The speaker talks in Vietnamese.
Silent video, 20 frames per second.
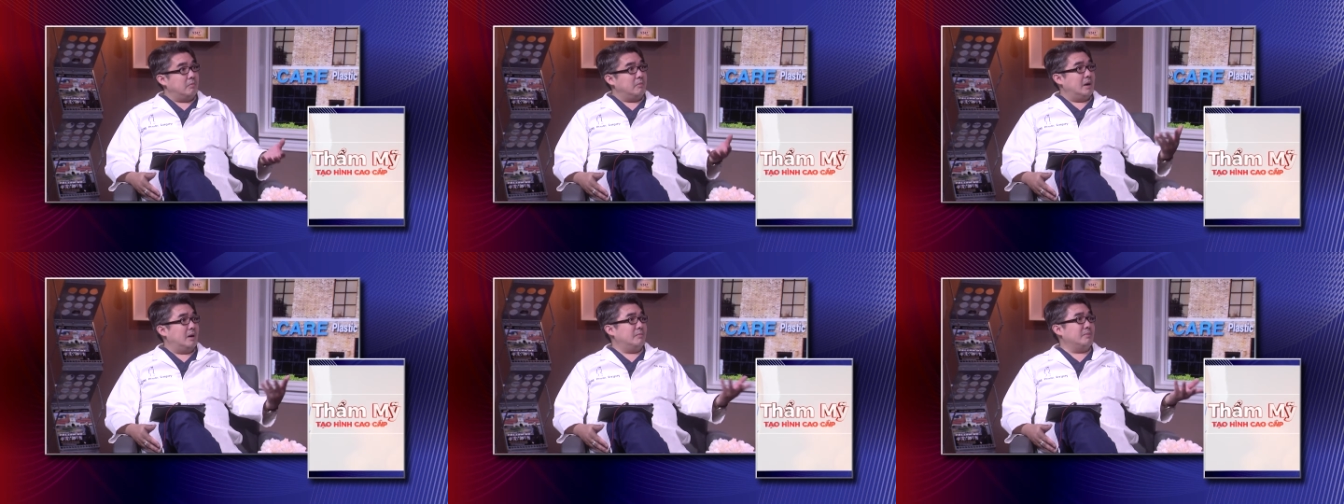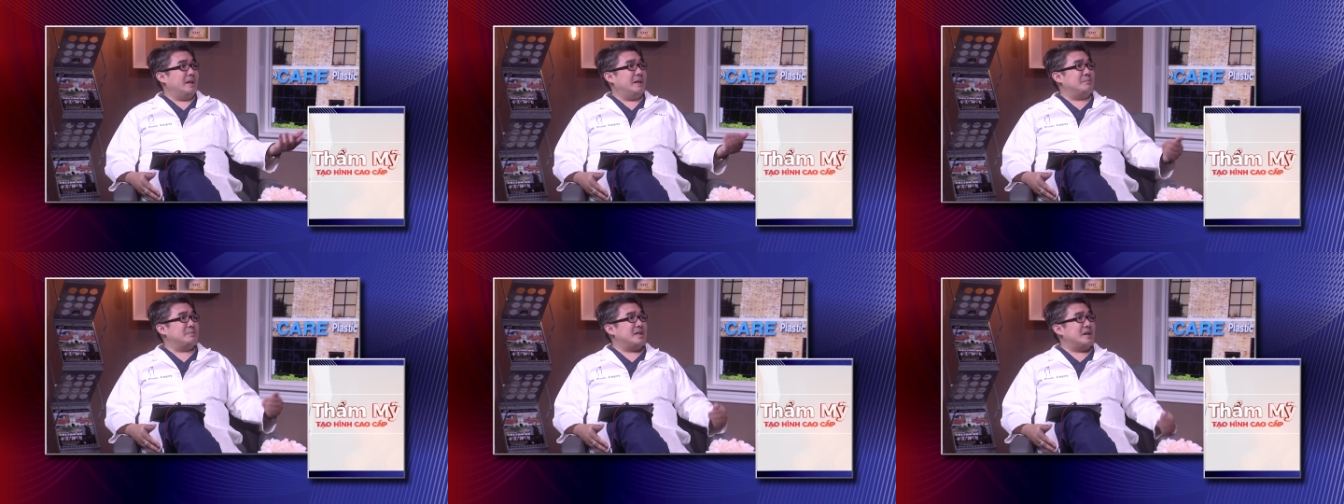mà ông
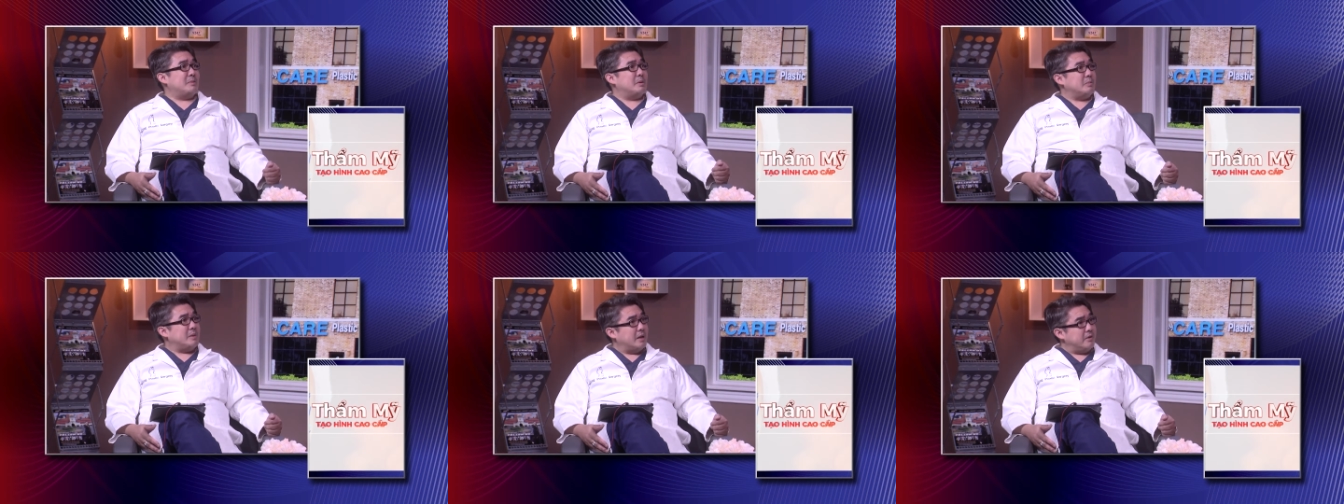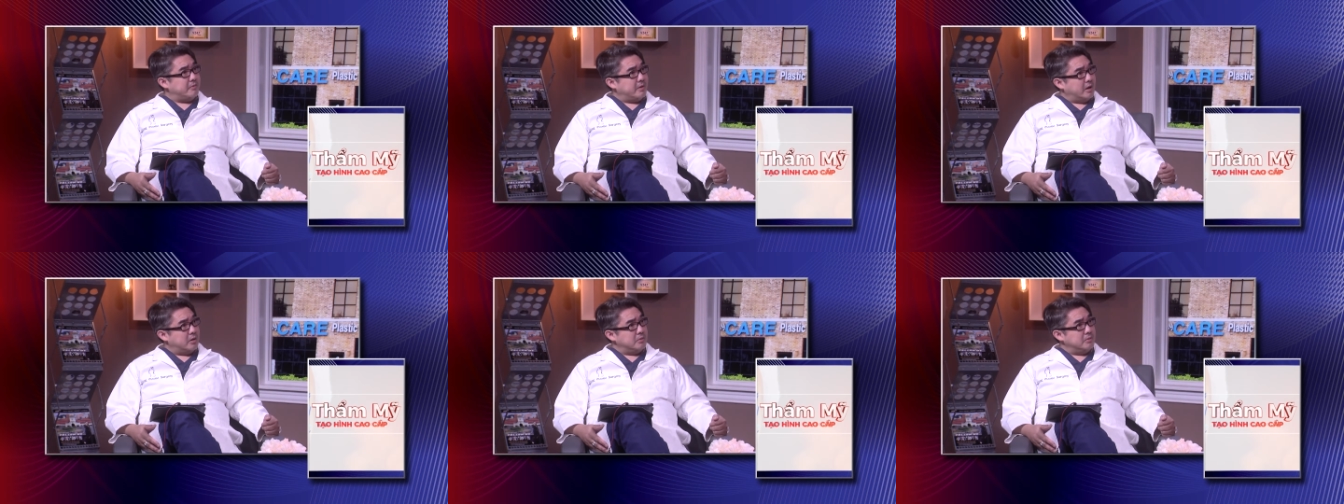này làm sao không giải
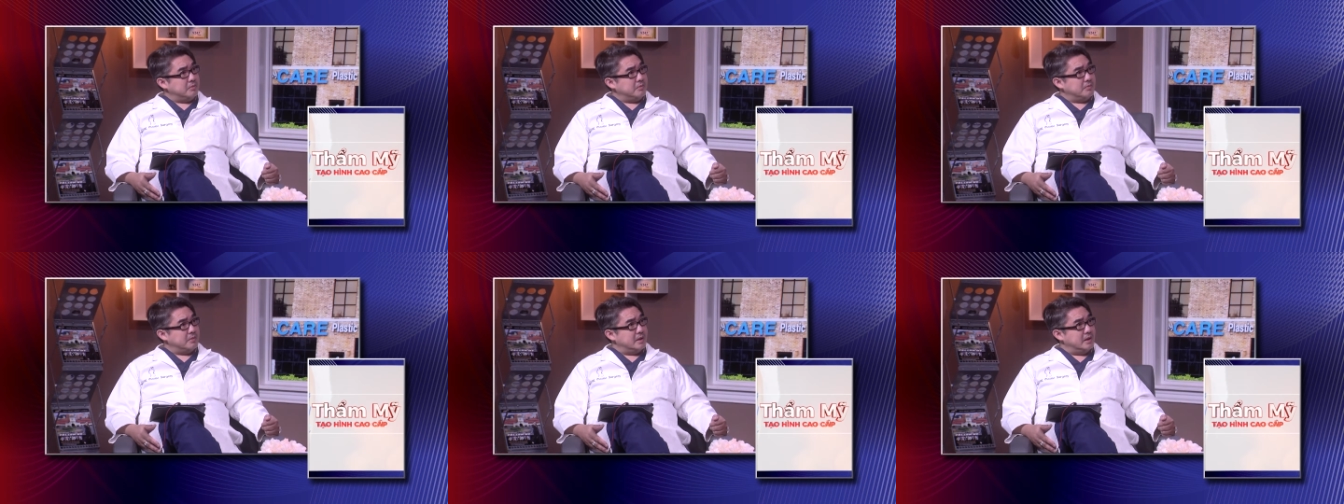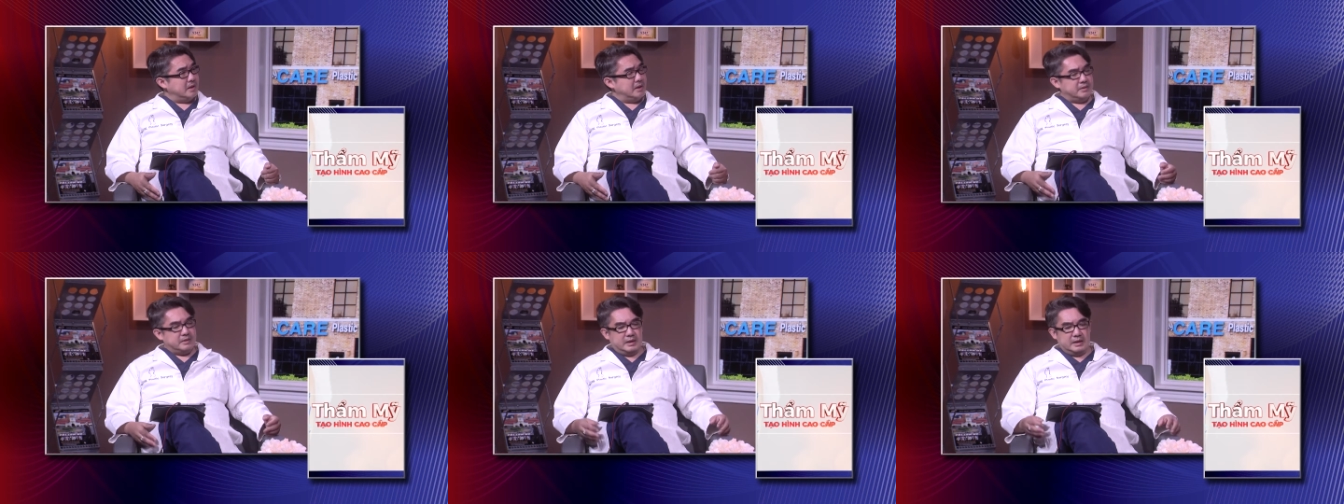phẫu
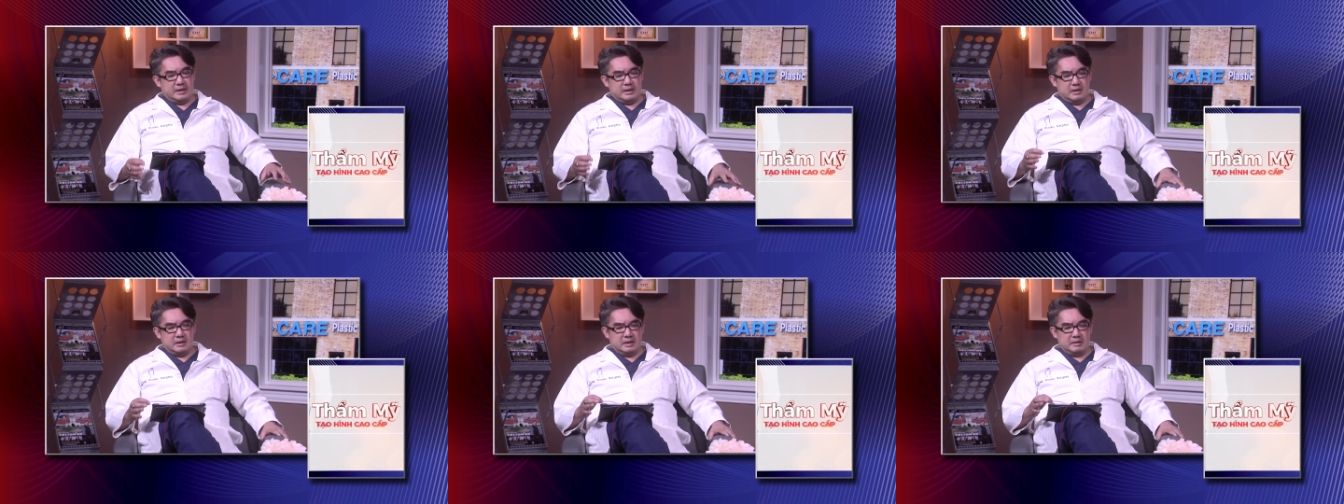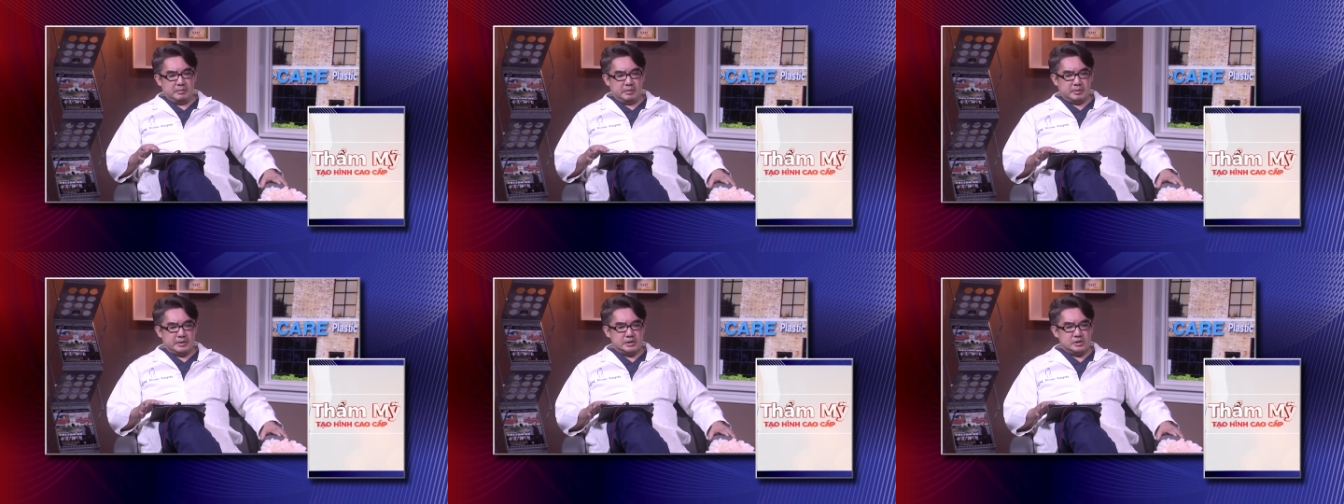đó thì cái đó là một và cái rất